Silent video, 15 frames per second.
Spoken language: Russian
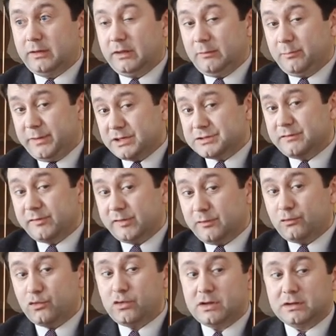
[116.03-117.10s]
И прежде
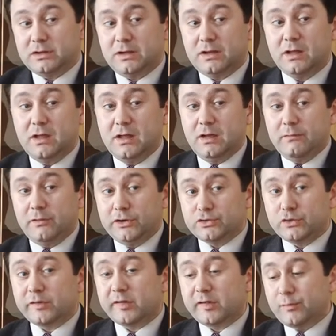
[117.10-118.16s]
всего это
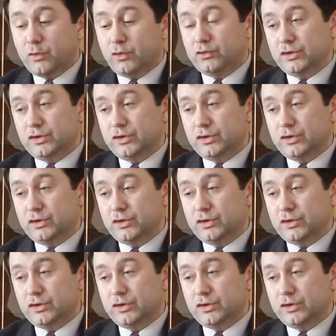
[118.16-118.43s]
влечет за собой